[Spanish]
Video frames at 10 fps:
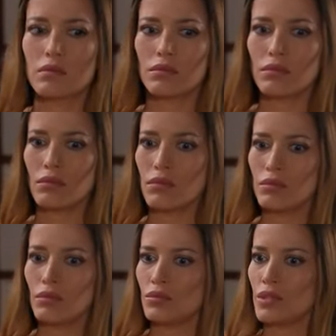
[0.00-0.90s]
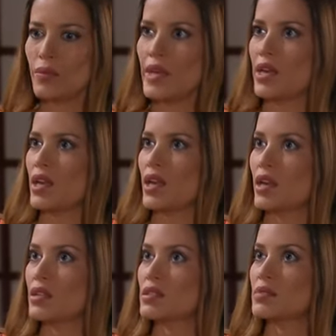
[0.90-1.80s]
No, yo no sabía que
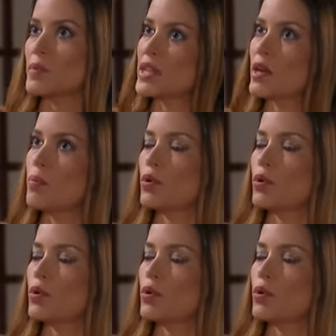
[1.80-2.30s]
Génesis pedía